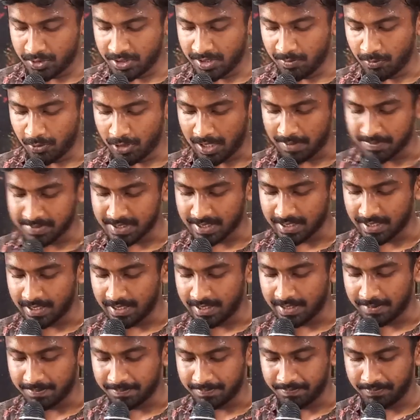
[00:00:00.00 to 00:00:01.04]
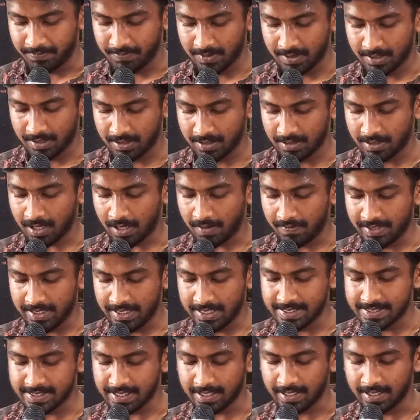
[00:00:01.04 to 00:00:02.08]
நூற்றி மூணாம் சங்கீதம்
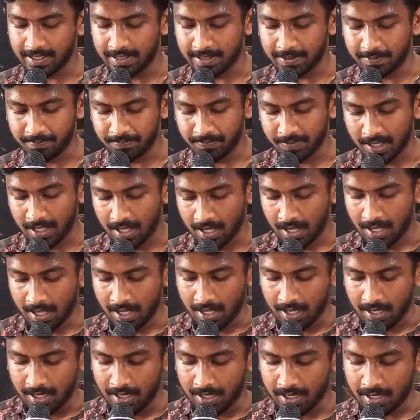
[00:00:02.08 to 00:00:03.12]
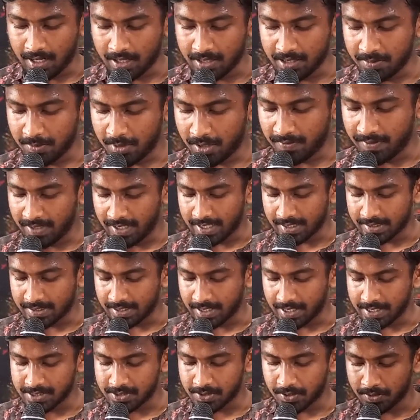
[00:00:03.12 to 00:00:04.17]
தாவீதின் சங்கீதம் என் ஆத்மாவை
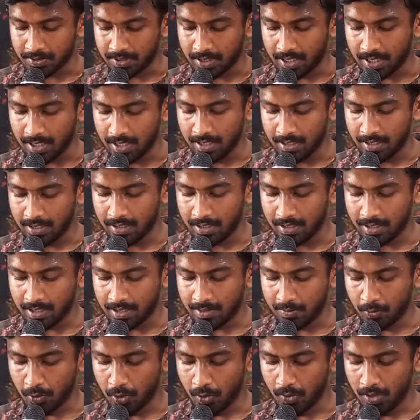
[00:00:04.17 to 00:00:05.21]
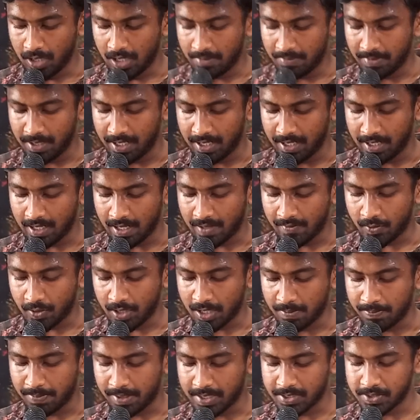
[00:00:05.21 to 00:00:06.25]
கர்த்தரை ஸ்தோத்திரி என் முழு உள்ளமே
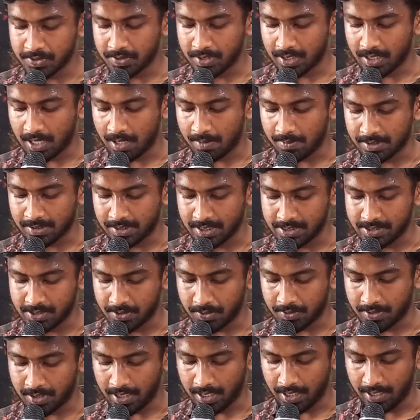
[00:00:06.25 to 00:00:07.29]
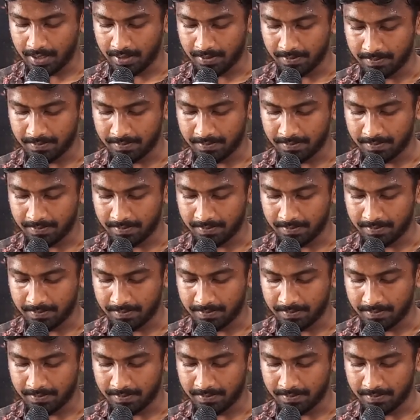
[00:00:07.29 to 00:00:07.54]
அவருடைய பரிசுத்த நாமத்தை ஸ்தோத்திரி